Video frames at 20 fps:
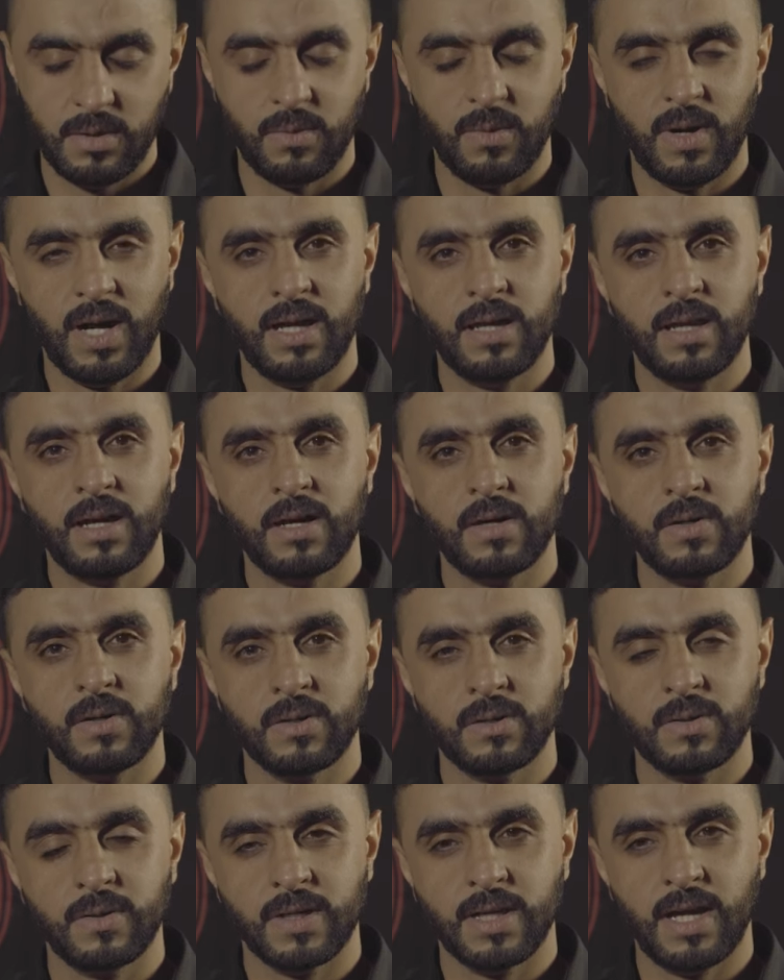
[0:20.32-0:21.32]
وعلى
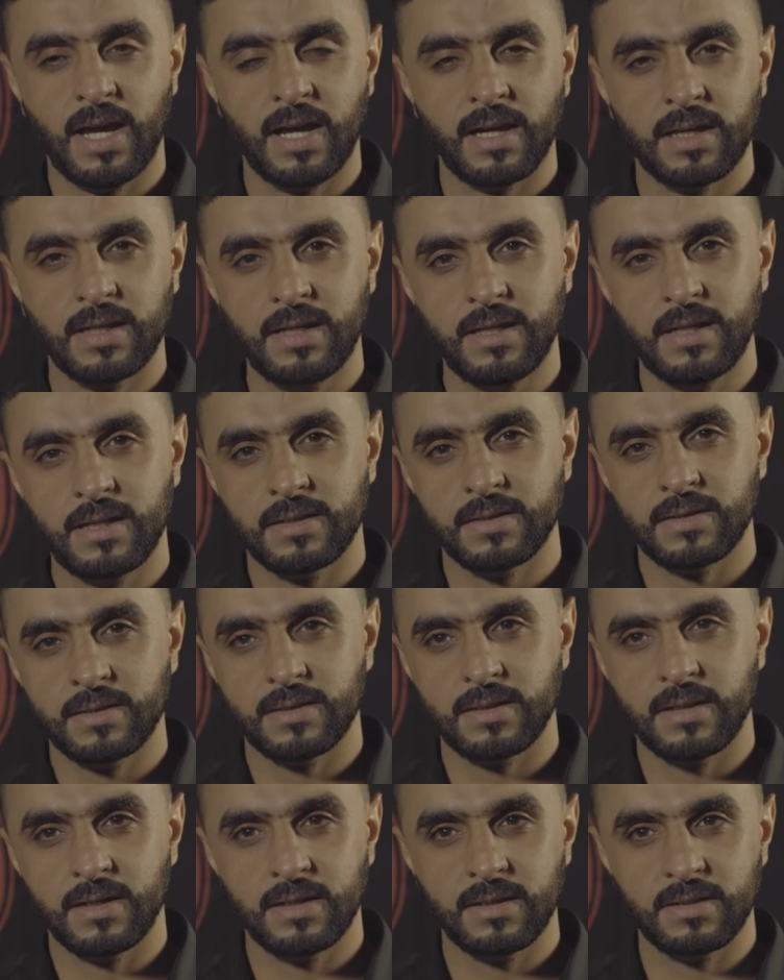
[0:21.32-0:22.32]
أختك عقيلة
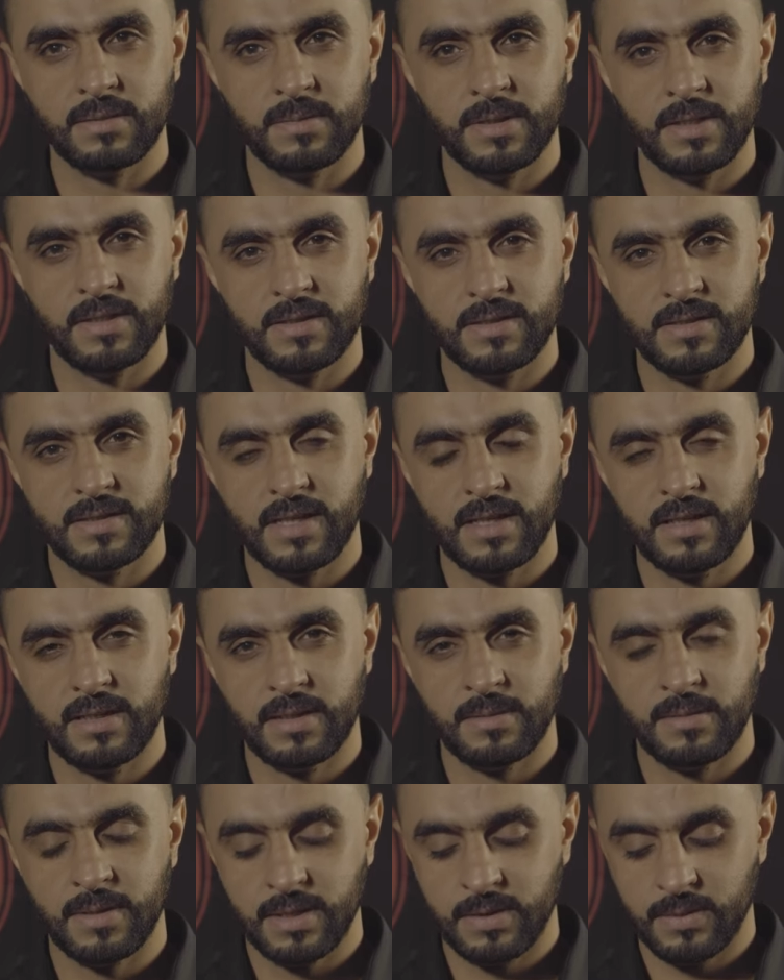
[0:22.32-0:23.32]
الطالبين
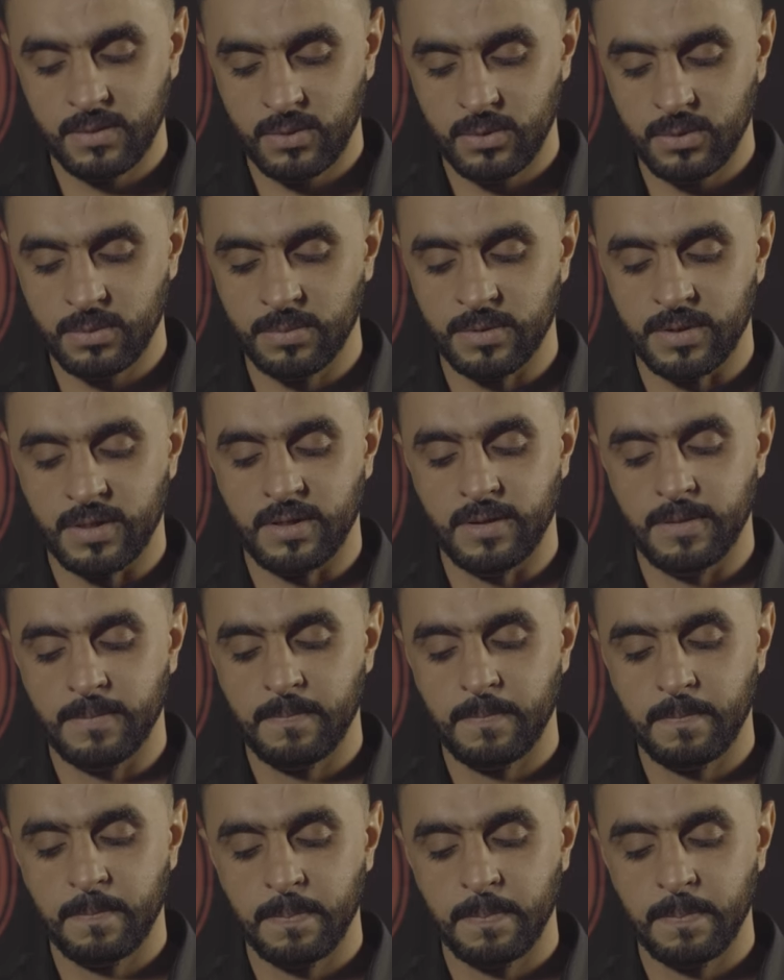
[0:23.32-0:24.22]
زينب الكبرى